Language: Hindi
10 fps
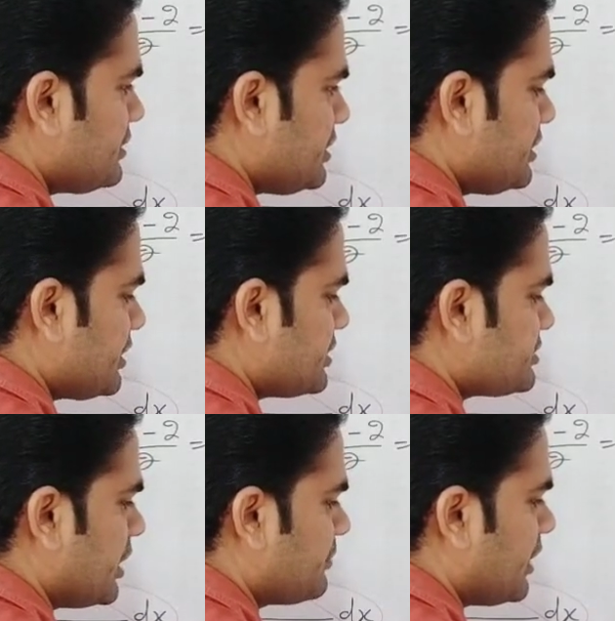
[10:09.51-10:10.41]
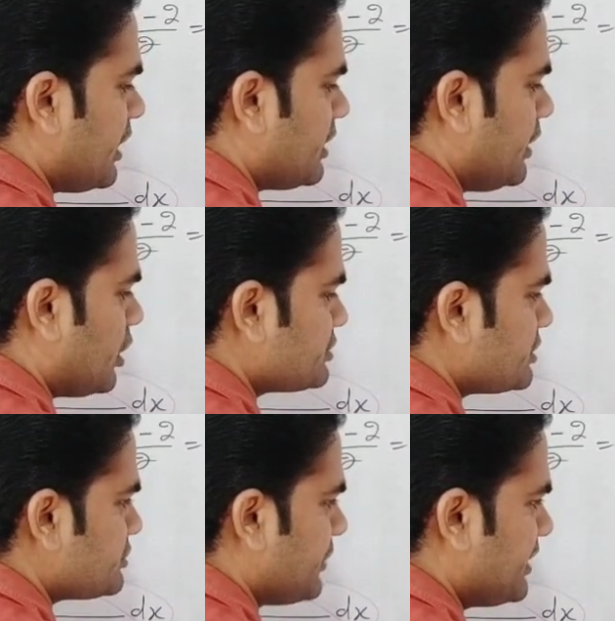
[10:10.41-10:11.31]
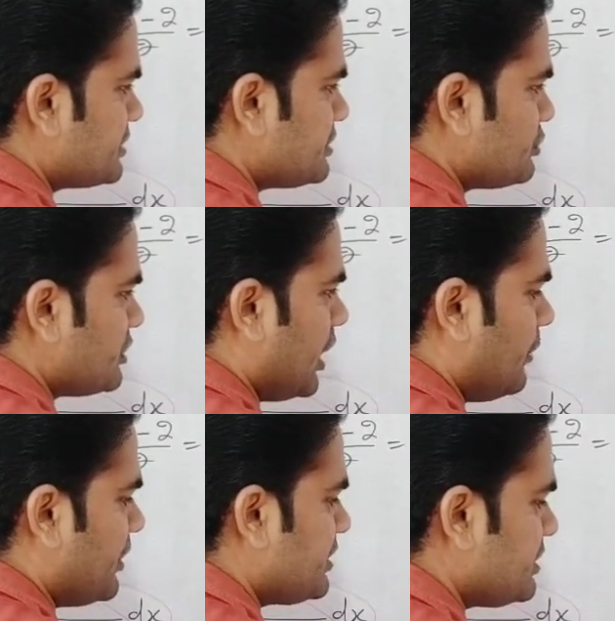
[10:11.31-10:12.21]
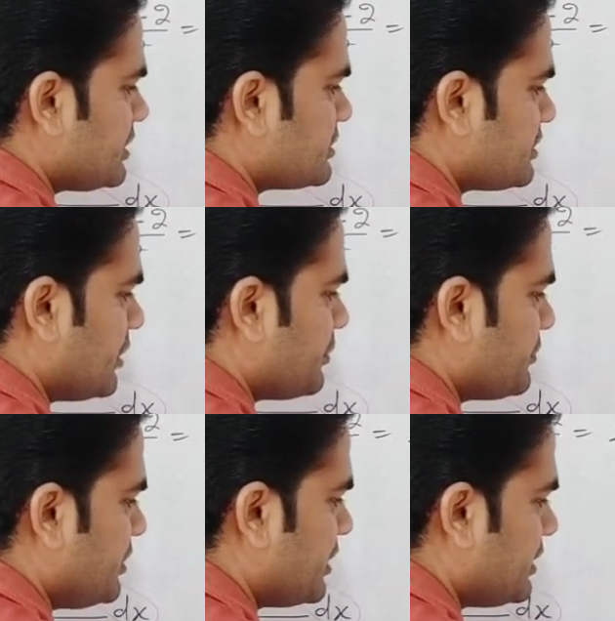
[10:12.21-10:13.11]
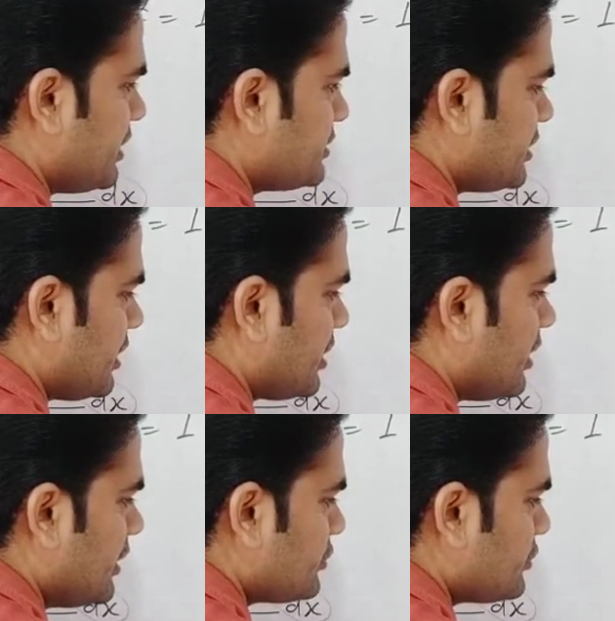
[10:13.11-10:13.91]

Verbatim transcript: टी के स्थान क्या आ गया लॉग सिक्स माइनस टी तो यहाँ पर टी के स्थान पर भी यही आ जाएगा